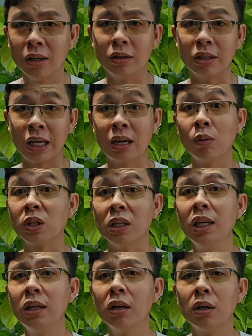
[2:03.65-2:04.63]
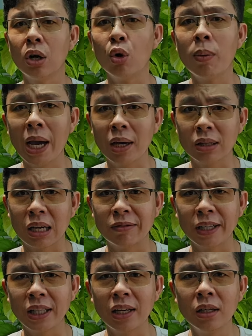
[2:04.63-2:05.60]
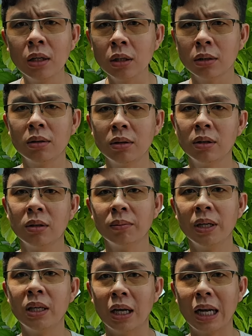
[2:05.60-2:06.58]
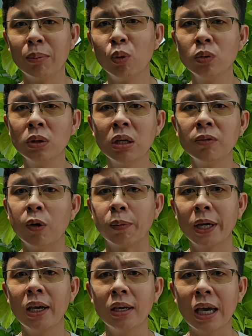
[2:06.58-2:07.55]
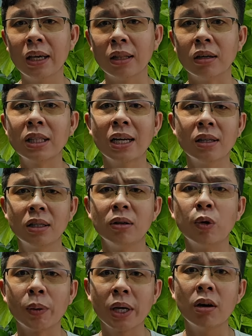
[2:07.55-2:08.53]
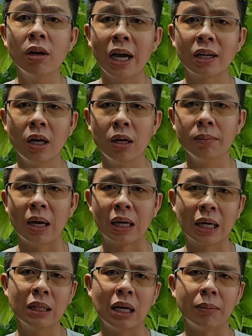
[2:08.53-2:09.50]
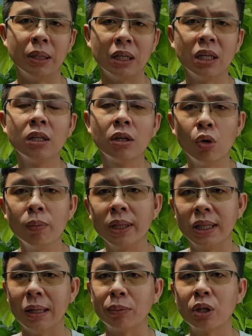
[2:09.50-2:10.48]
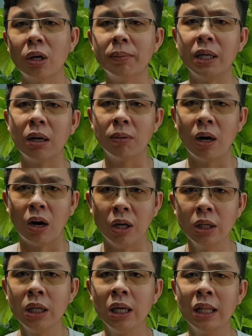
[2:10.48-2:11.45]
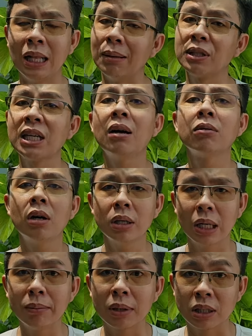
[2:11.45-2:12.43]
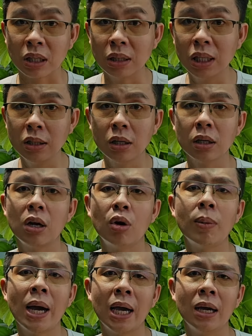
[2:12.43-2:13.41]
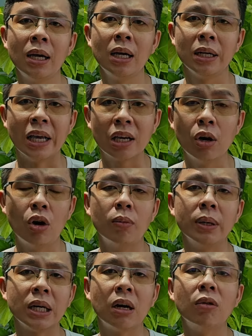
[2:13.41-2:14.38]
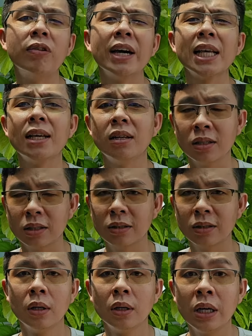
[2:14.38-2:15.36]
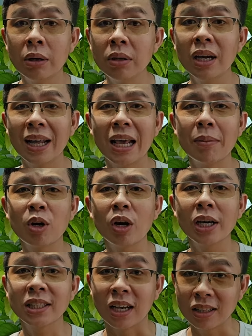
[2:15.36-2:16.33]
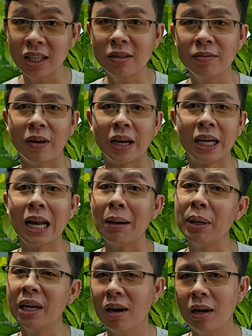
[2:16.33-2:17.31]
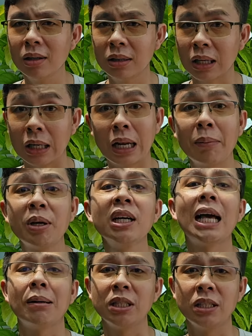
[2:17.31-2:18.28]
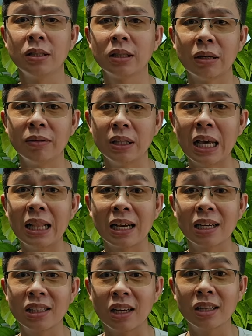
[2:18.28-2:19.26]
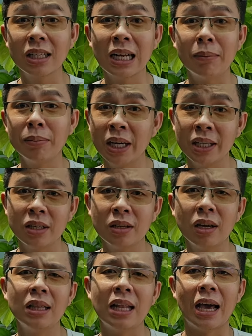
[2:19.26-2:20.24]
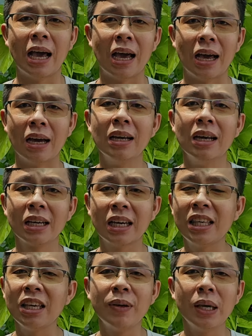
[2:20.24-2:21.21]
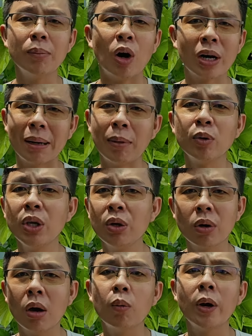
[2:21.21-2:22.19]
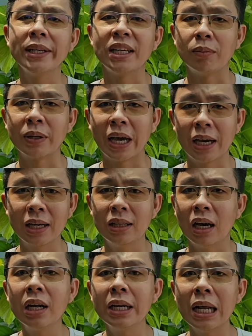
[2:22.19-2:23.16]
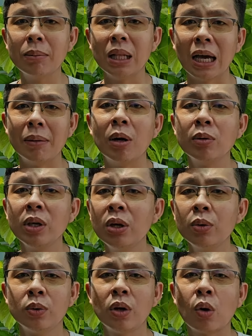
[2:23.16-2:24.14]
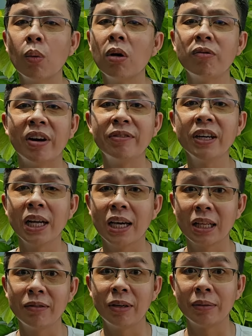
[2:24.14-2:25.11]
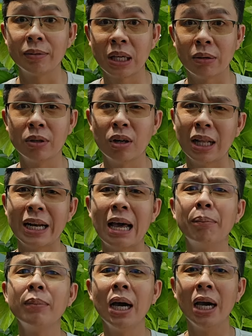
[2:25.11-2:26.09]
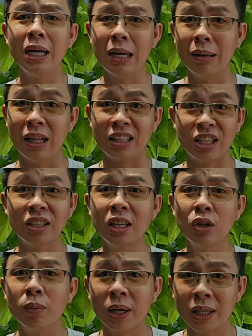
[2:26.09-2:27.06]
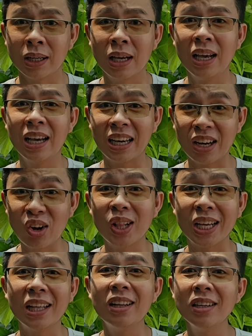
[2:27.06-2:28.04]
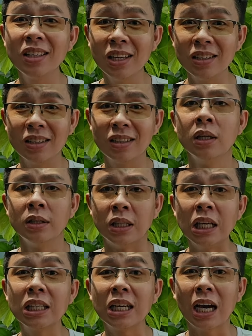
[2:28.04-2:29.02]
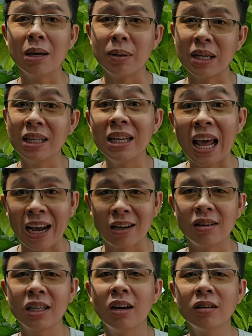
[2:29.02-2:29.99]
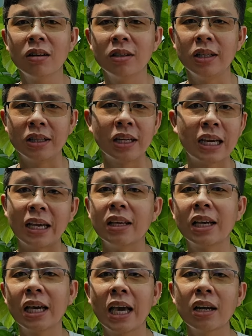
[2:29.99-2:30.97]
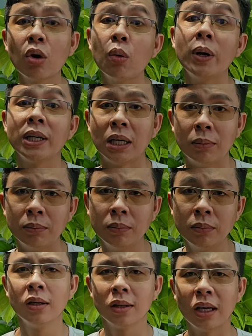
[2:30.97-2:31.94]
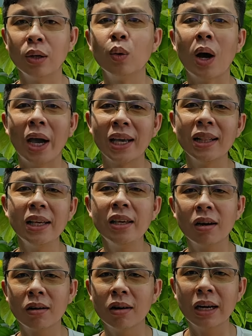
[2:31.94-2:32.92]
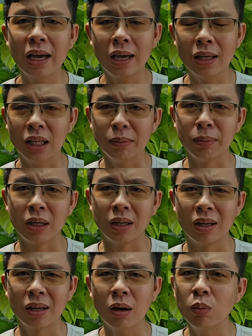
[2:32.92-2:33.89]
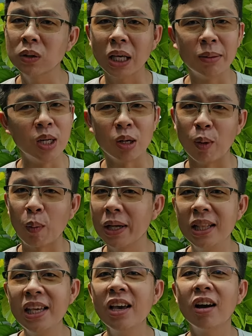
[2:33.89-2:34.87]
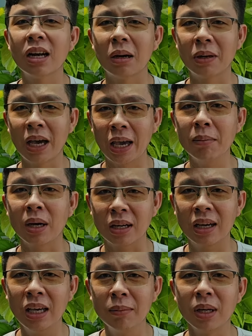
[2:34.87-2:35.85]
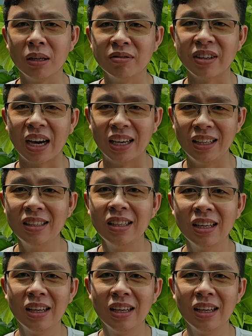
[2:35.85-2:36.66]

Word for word: người ta không xử lý được nổ ba người ta phải thay nước bây giờ anh em muốn chinh phục cái cái thử thách chinh phục cái khó khăn đó bằng cách là mình nghiên cứu mình tìm tòi mình học hỏi làm sao đó để mình xử lý được nổ ba để cái hồ mình không phải thay nước nếu như anh em có cái sở thích và cái đam mê đó thì anh em cứ làm thôi tại vì đây là cái sở thích đam mê cho nên là cái chi phí bỏ ra bao nhiêu nó không quan trọng cả cái lợi ích đem lại bao nhiêu nó cũng không phải vấn đề tại vì sao nó là đam mê đó là sở thích của mình cái đó là cái lớn nhất chỉ cần mình đạt được cái đó thôi thì tất cả những cái khác nó không quan trọng thì ngoài cái lý do đó ra thì mình không tìm được một cái lý do nào khác mà khiến mình phải